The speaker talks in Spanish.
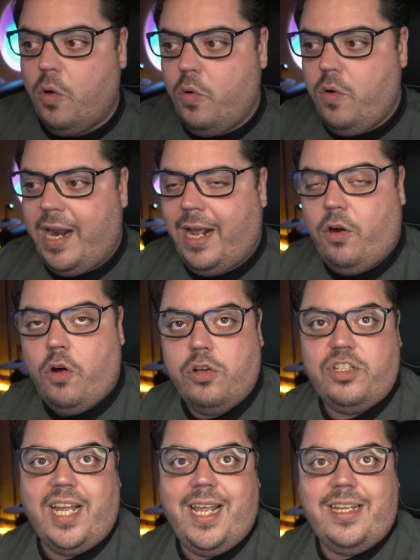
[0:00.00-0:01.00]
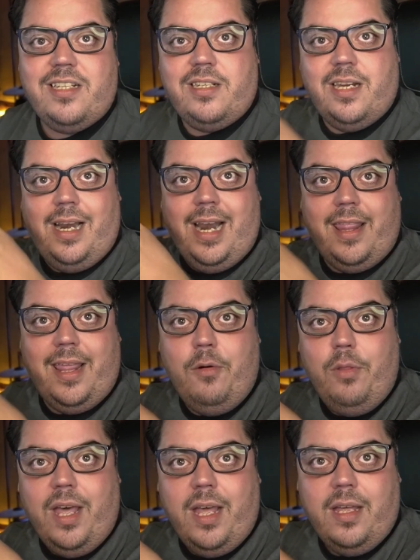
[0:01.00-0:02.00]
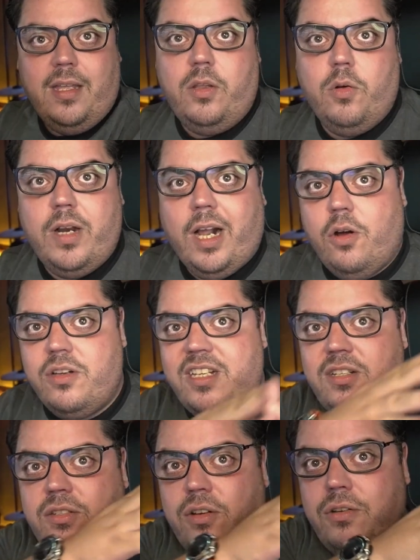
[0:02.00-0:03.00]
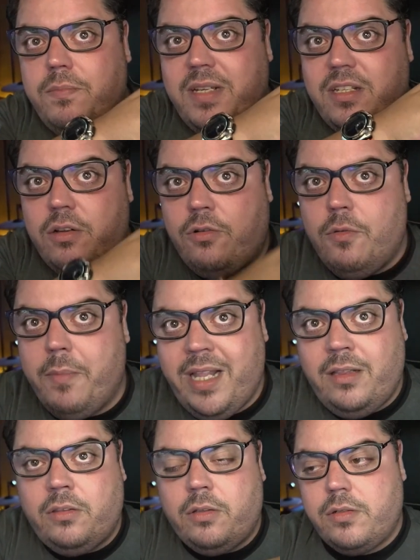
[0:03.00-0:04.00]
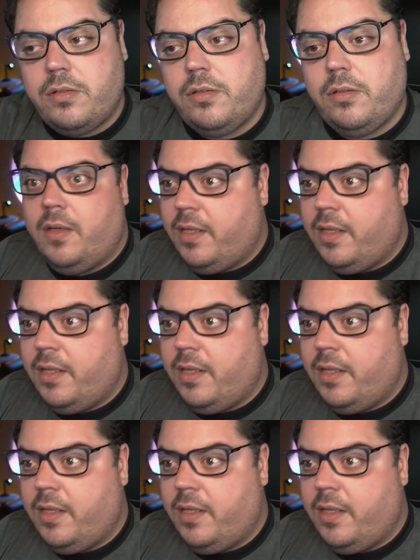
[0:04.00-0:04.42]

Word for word: Una cosa es la deuda y una cosa son mis documentos.